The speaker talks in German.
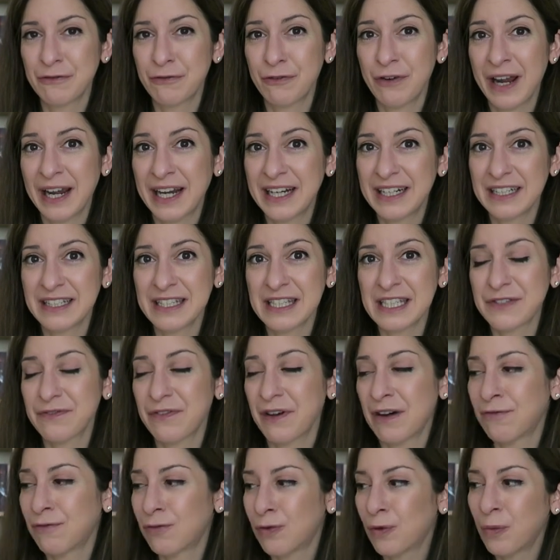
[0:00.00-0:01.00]
Franklins
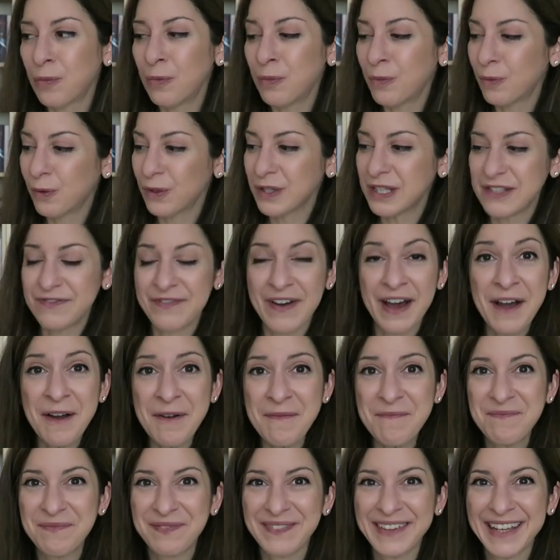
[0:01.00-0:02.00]
verwoben und zwar
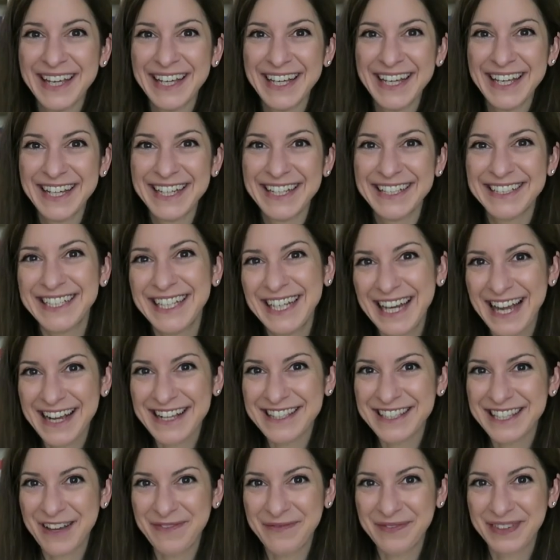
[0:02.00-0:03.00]
die
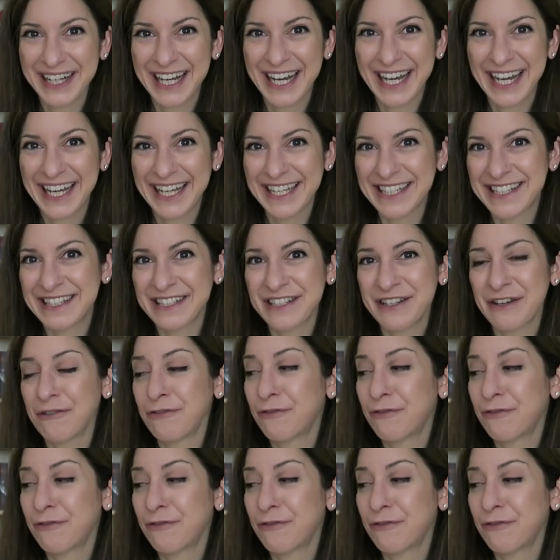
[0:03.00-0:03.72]
Langsamkeit.